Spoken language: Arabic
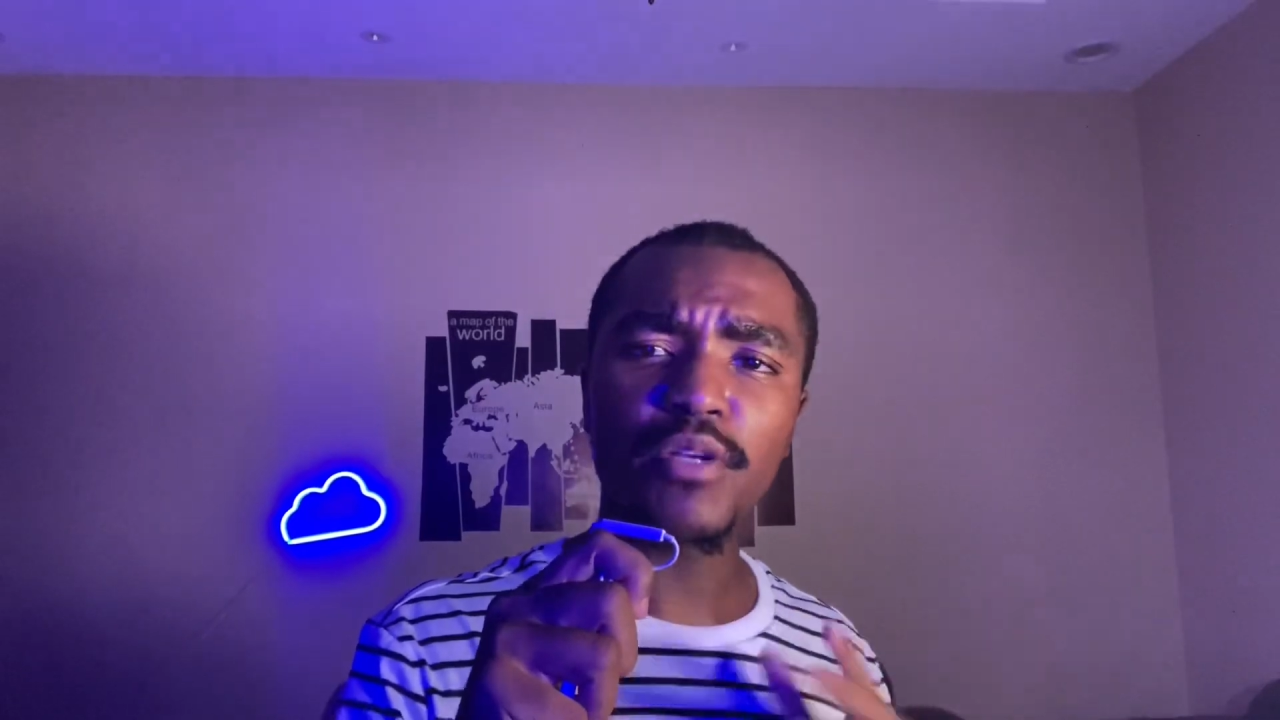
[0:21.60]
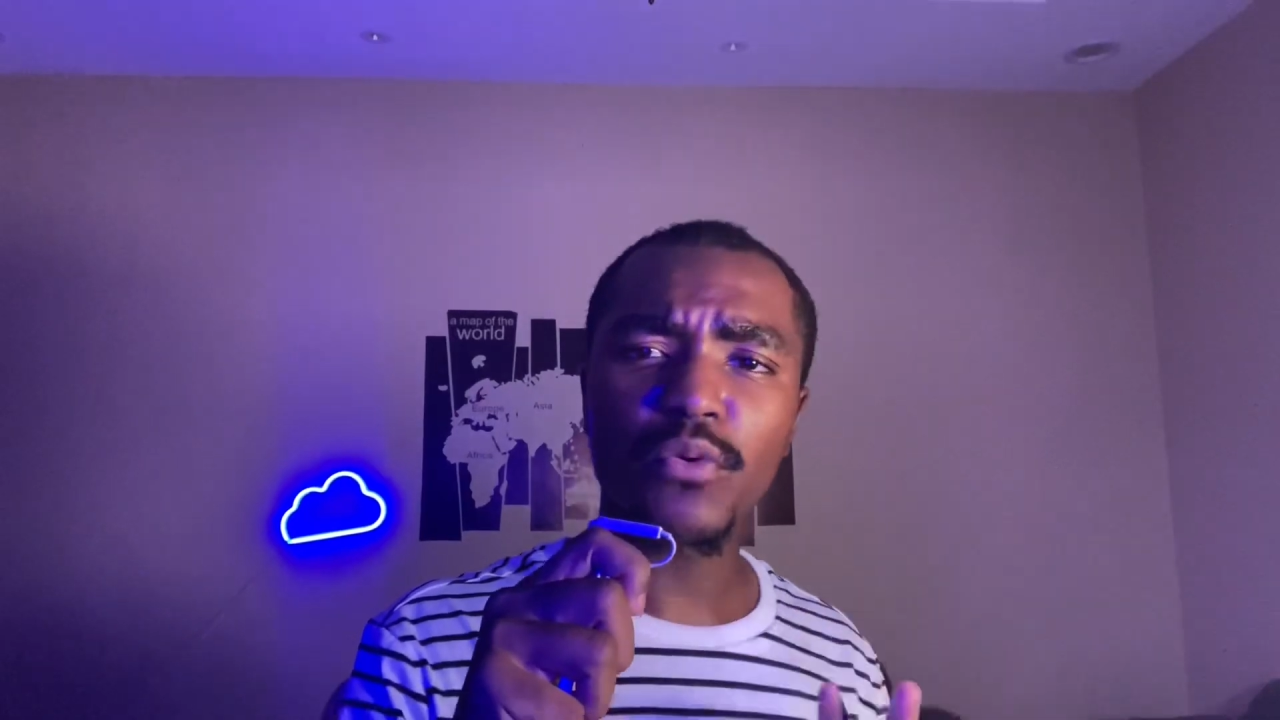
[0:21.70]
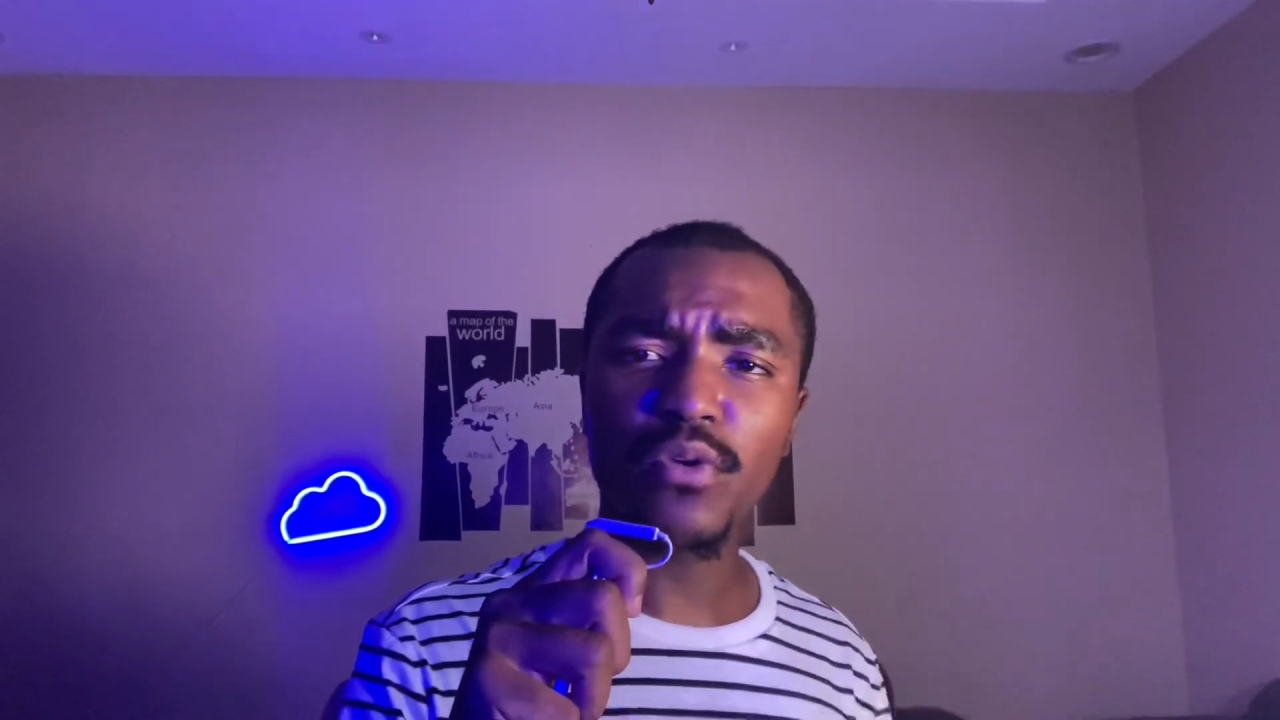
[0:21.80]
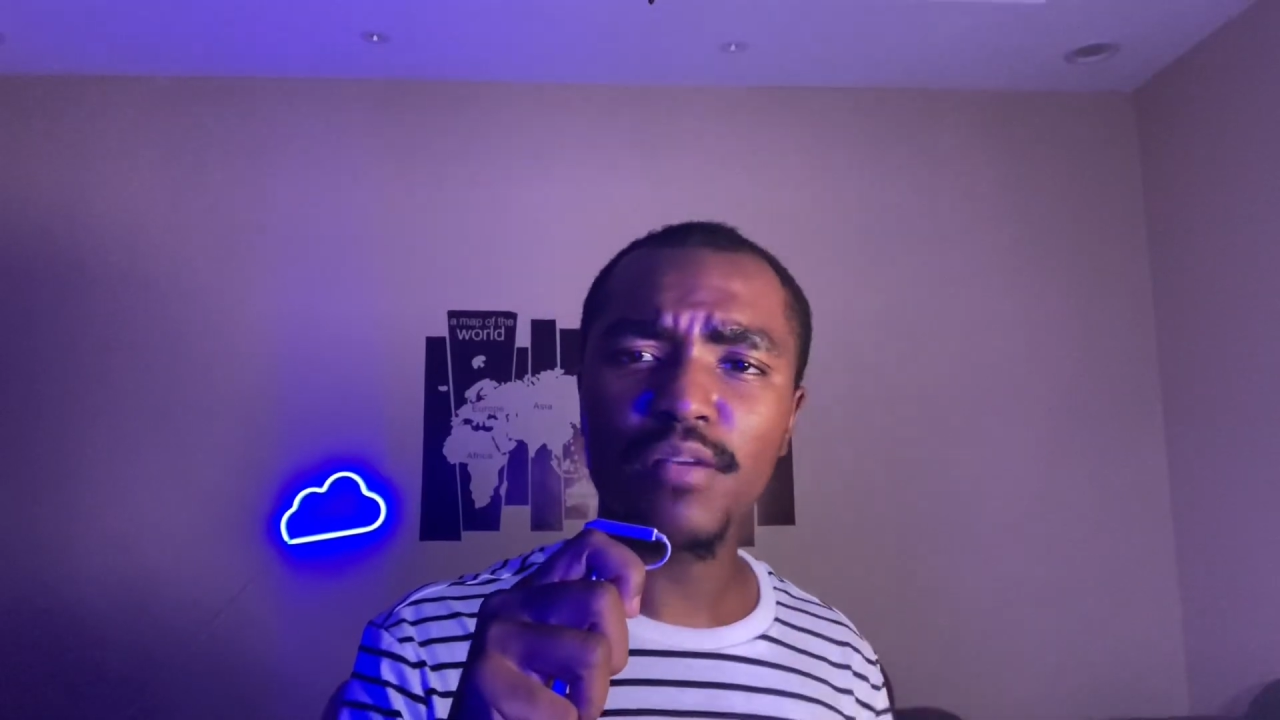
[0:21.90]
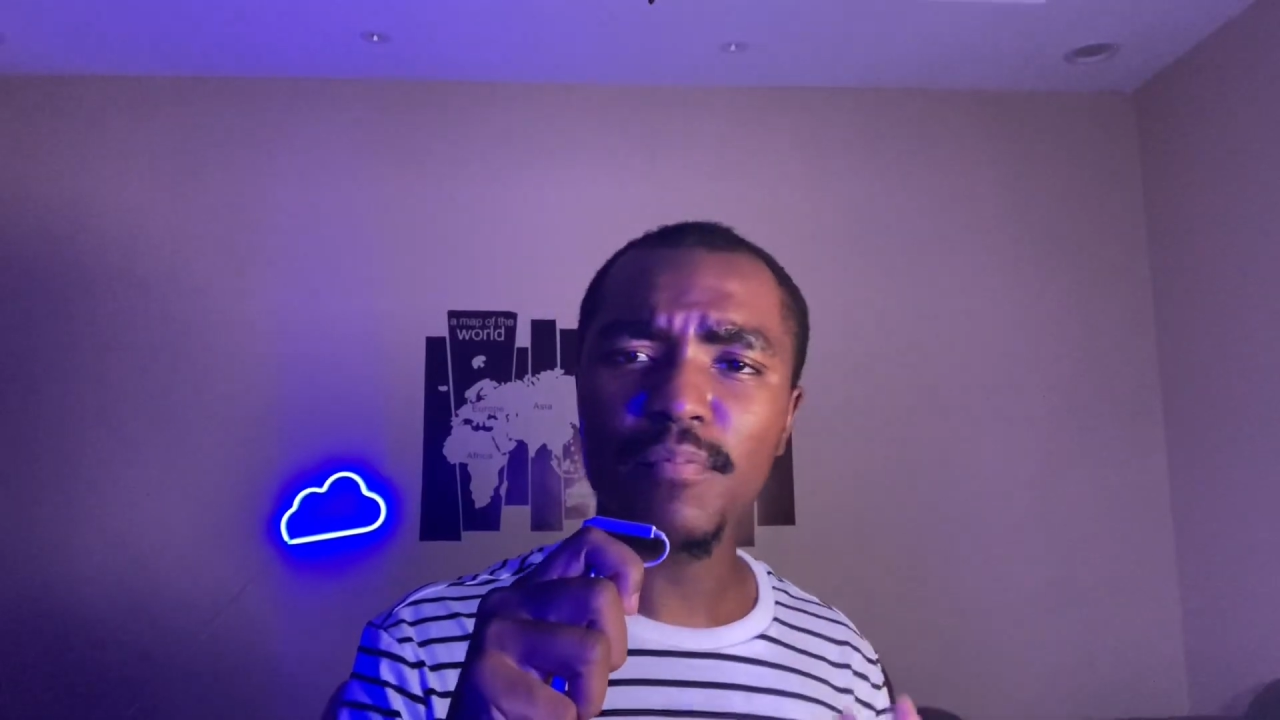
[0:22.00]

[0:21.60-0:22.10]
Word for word: من أول